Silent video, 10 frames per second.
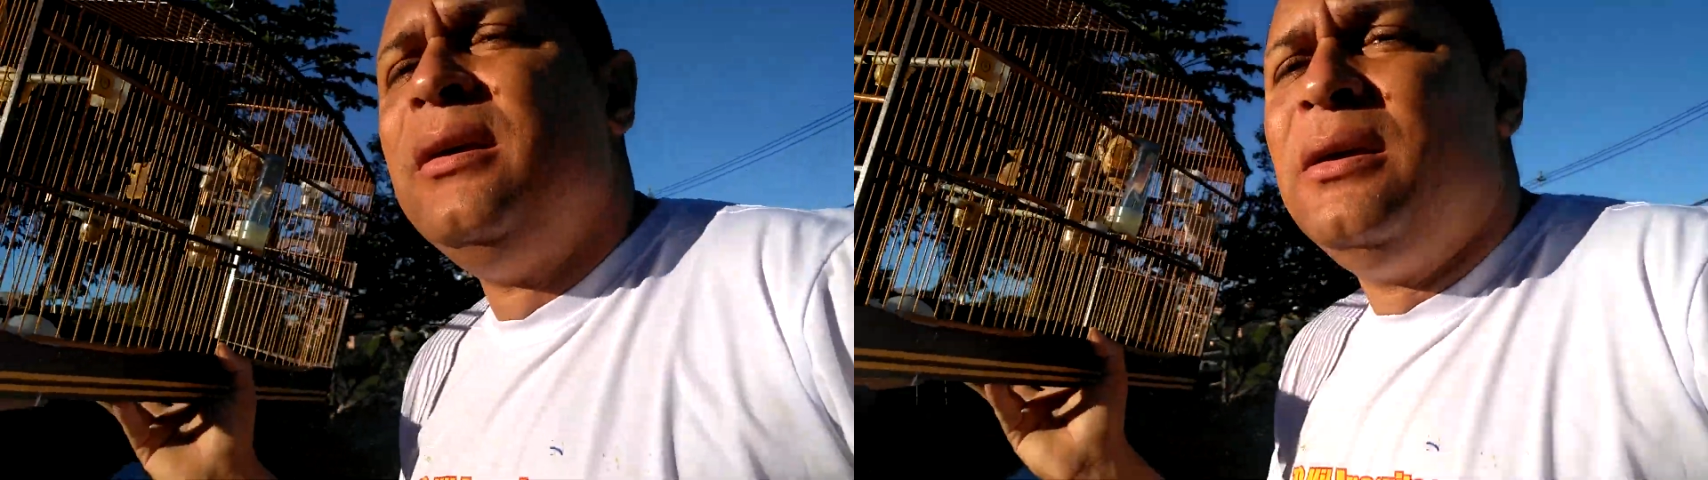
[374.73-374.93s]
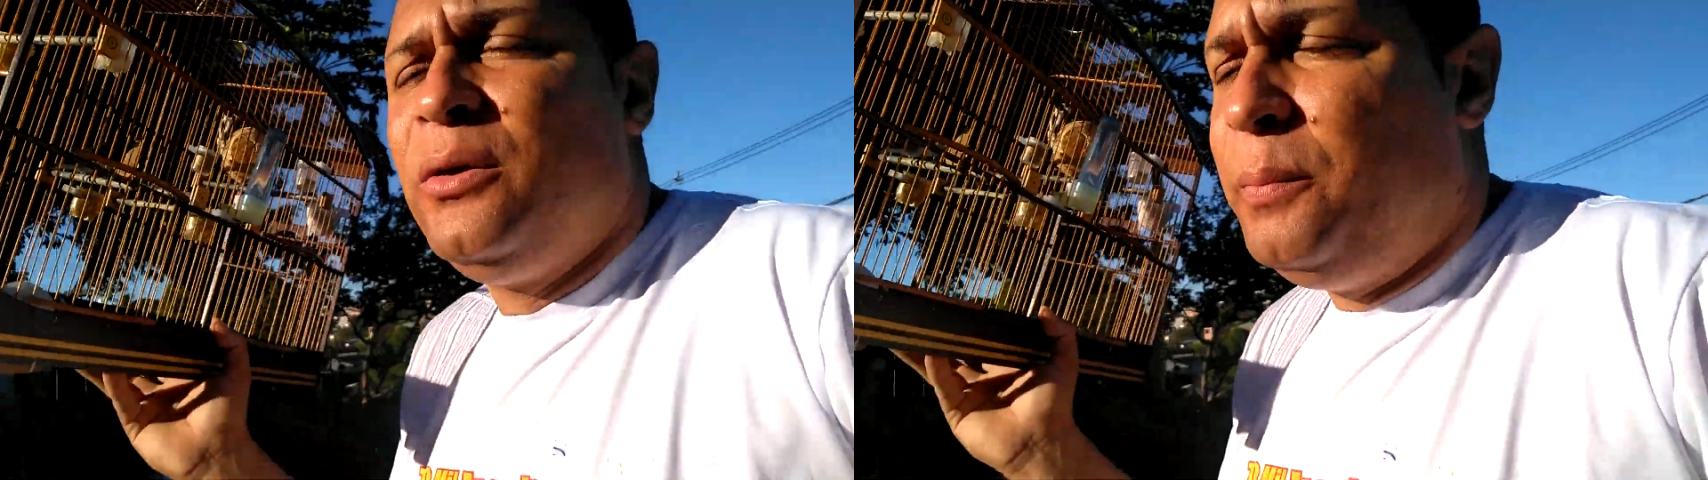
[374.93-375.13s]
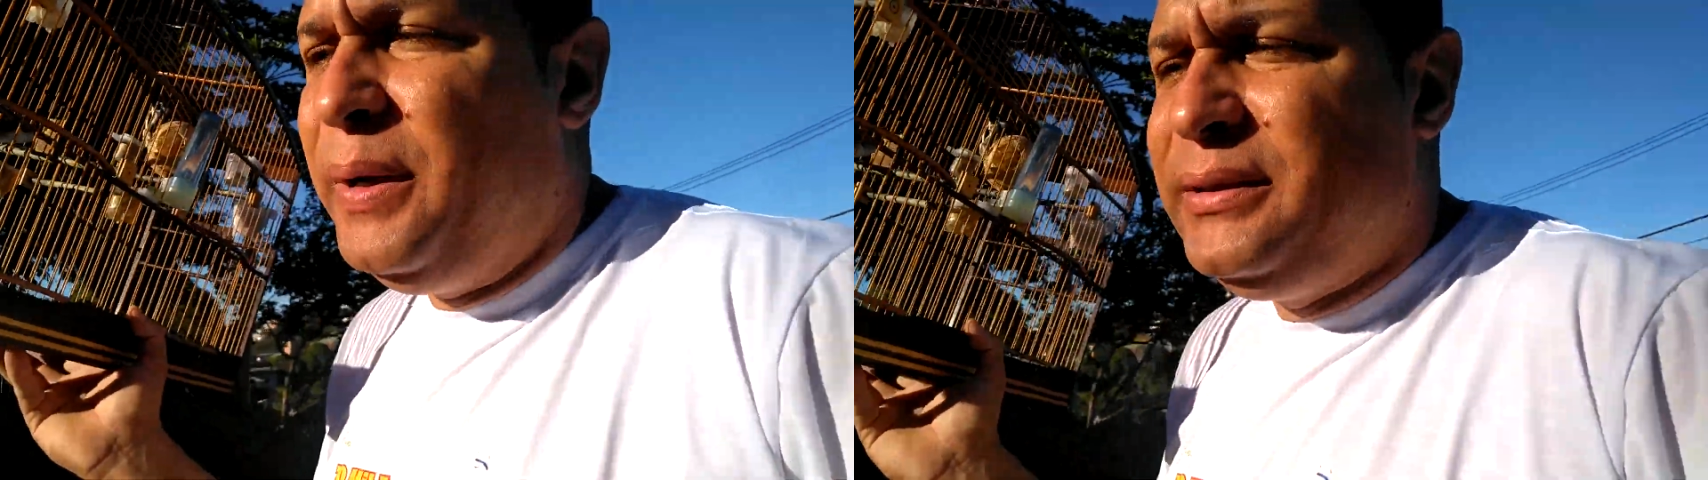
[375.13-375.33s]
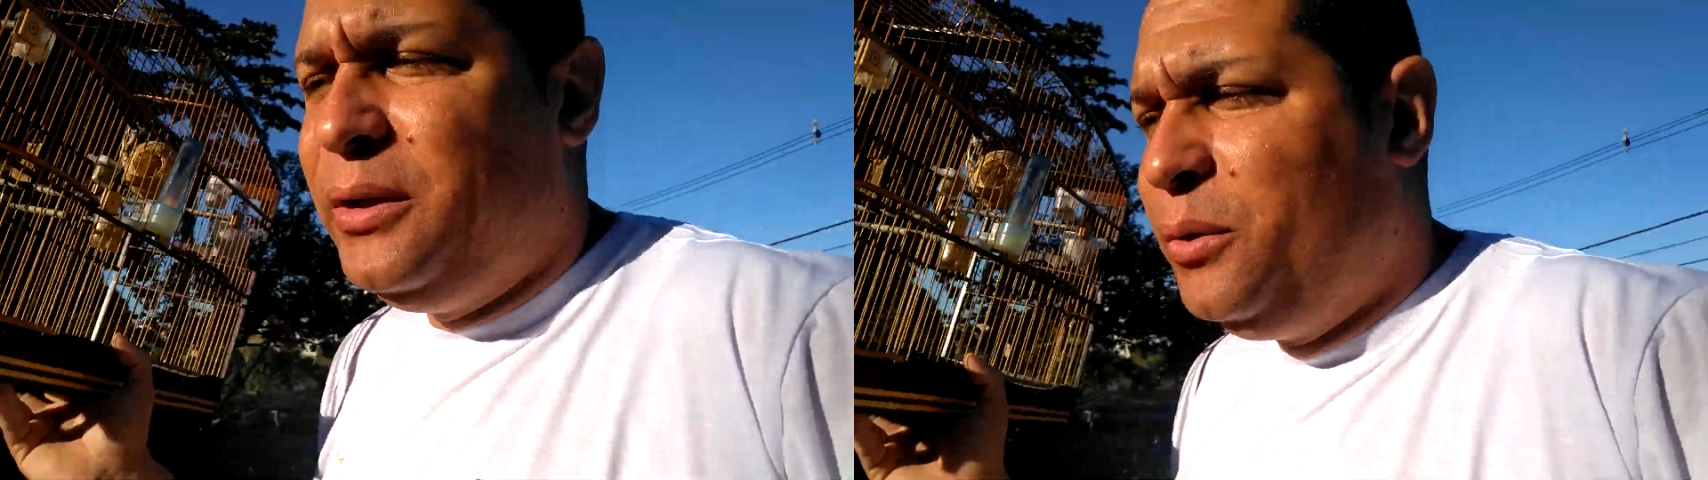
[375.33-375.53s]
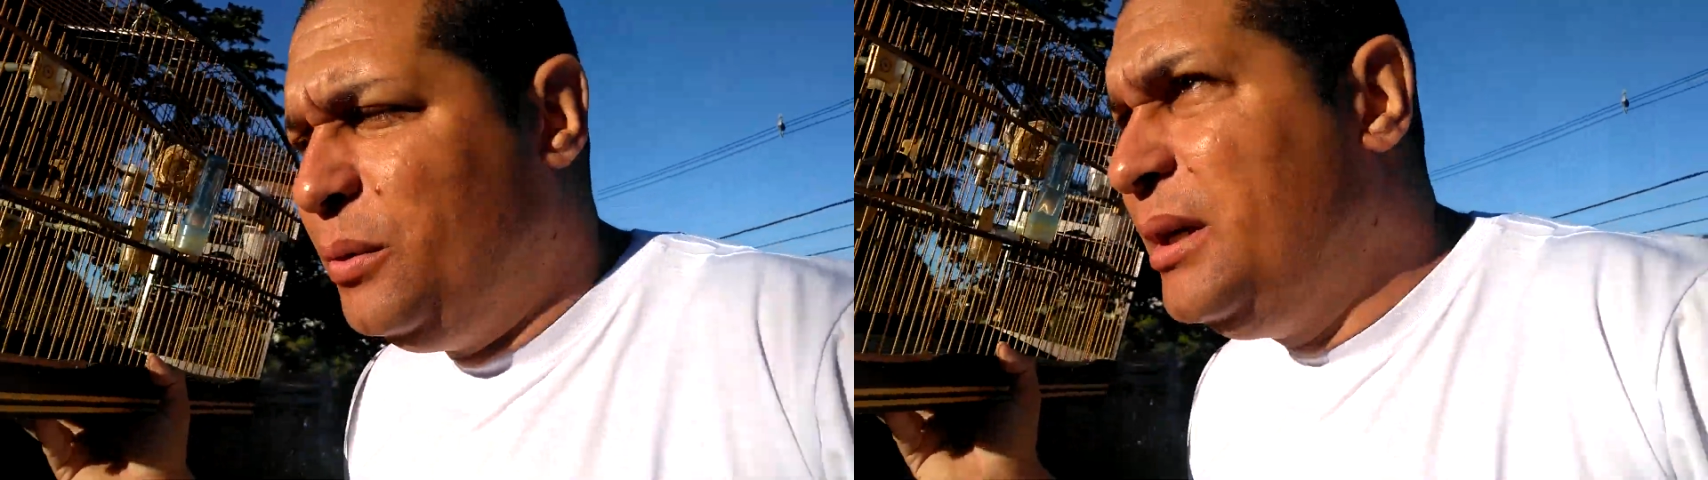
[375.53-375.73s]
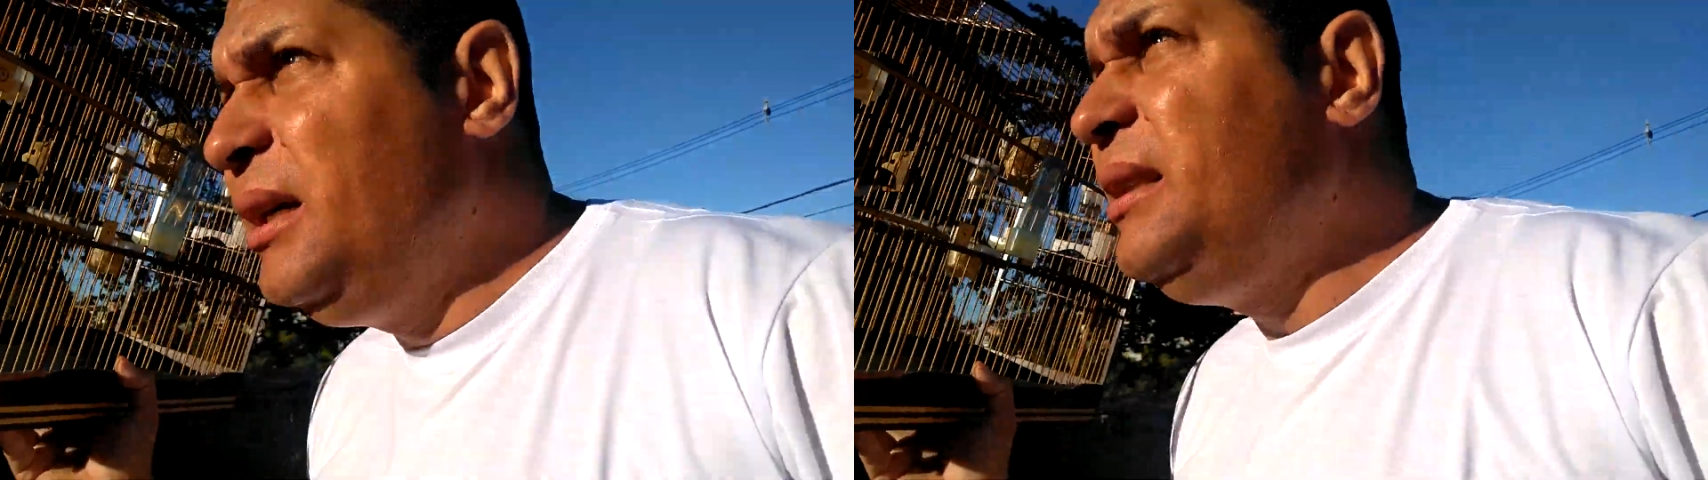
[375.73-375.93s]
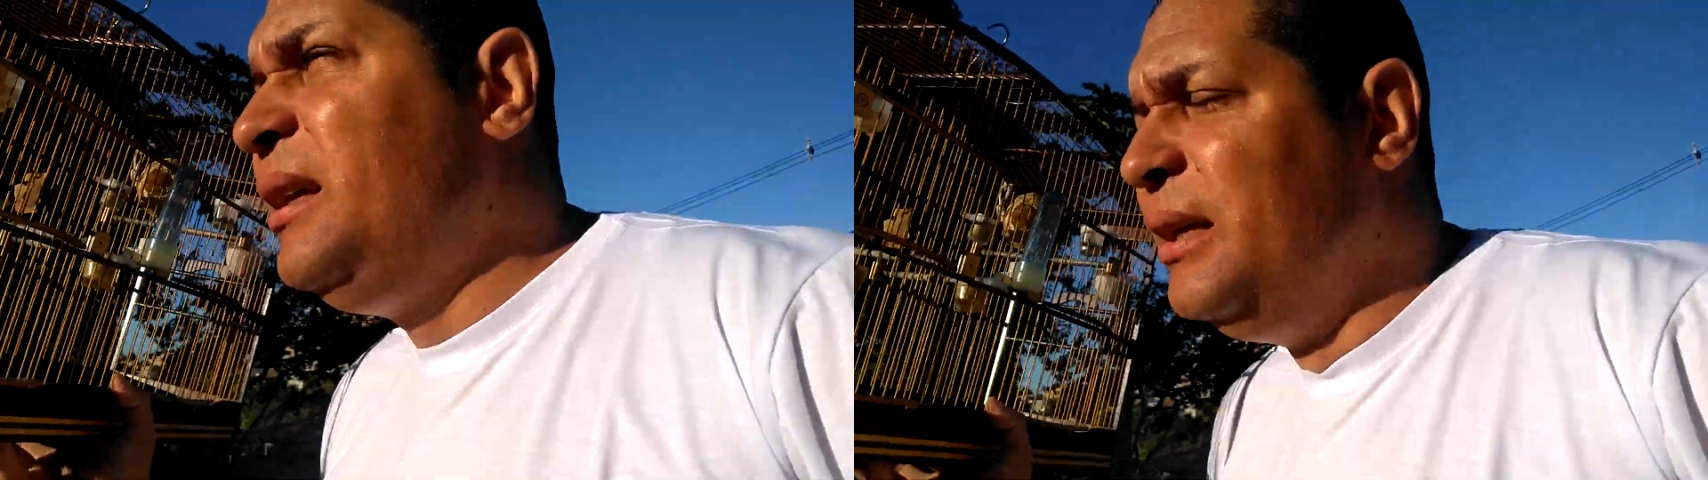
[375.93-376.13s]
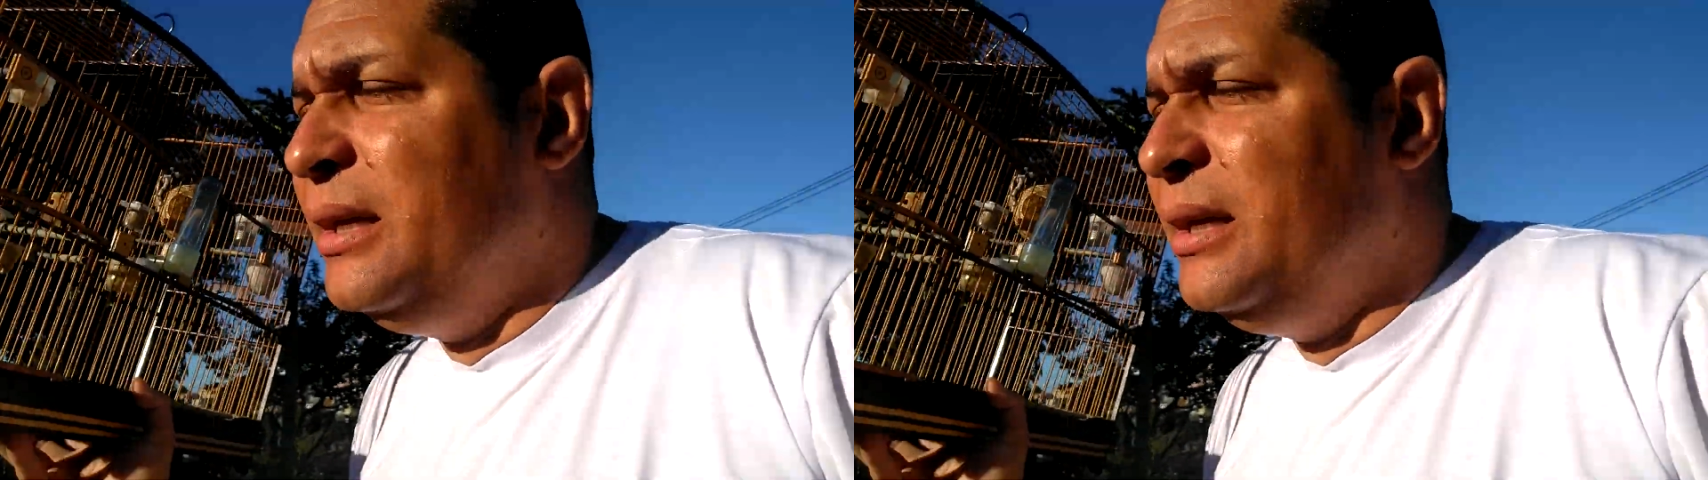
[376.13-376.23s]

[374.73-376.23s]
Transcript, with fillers: Porque o pássaro não canta